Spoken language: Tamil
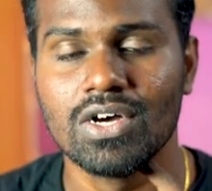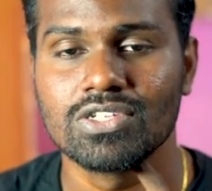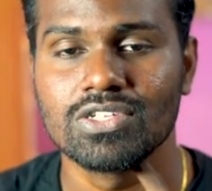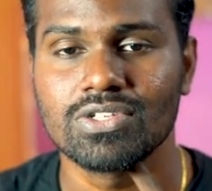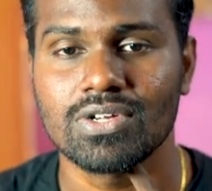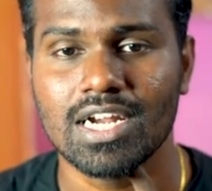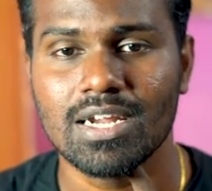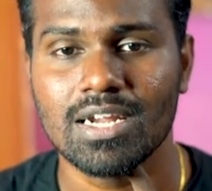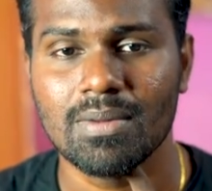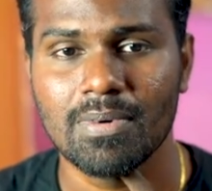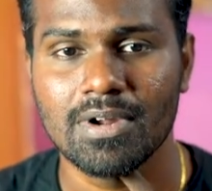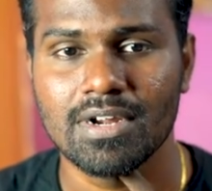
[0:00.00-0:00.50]
ஸோ
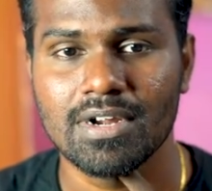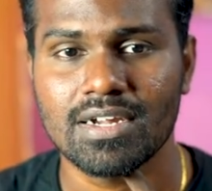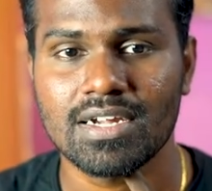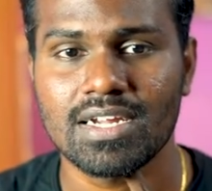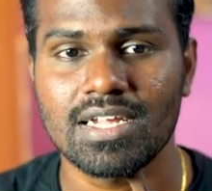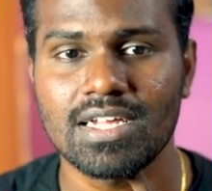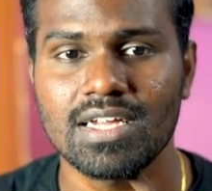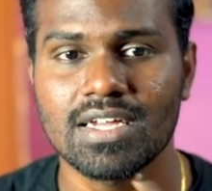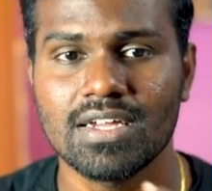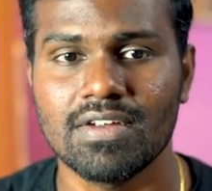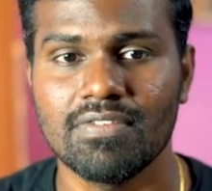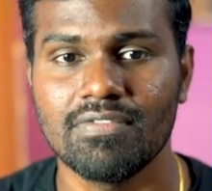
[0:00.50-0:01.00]
என்ன
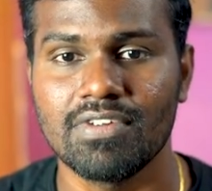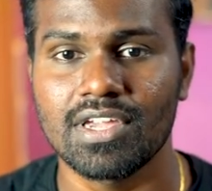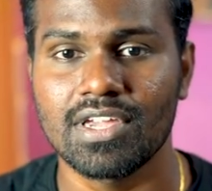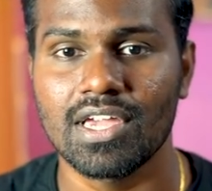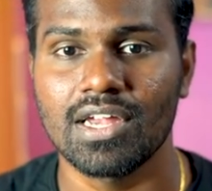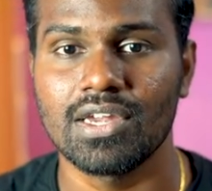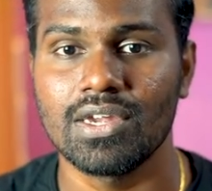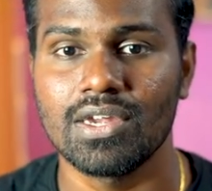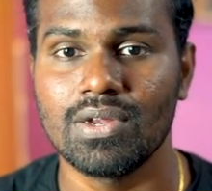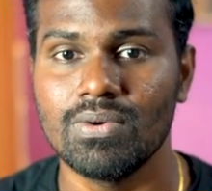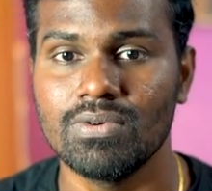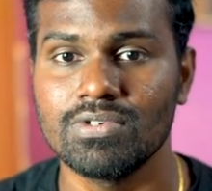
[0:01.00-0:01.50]
பண்ணுறேன் வி
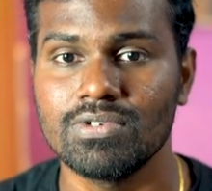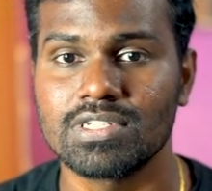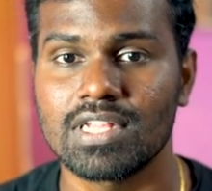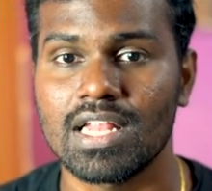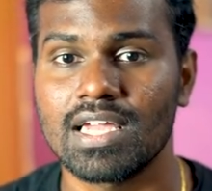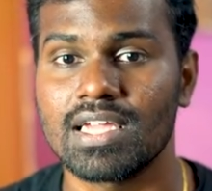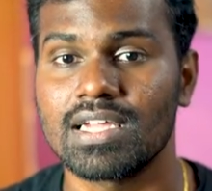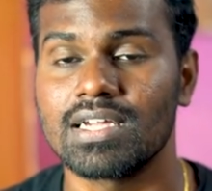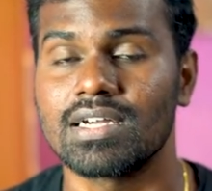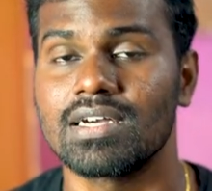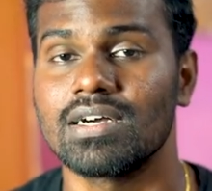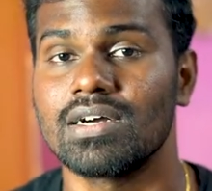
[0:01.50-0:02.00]
கேன் யூஸ்
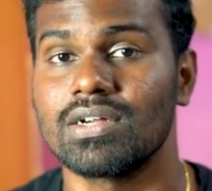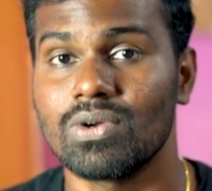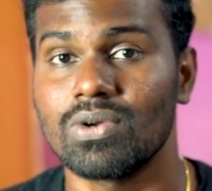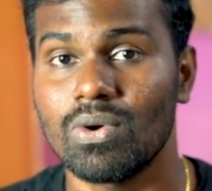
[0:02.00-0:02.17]
லைக்